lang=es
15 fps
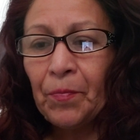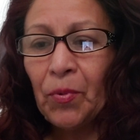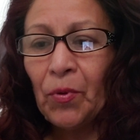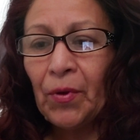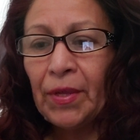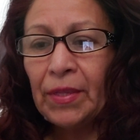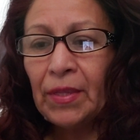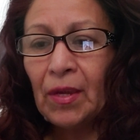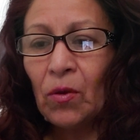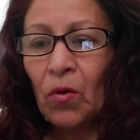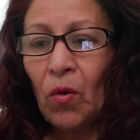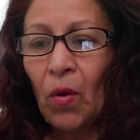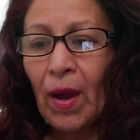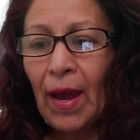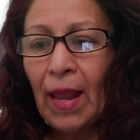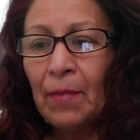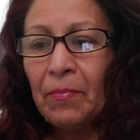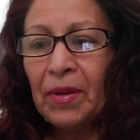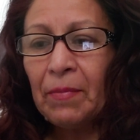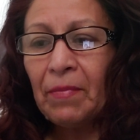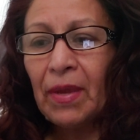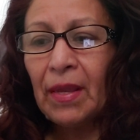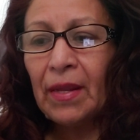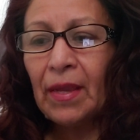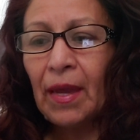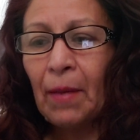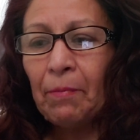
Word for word: poético al primer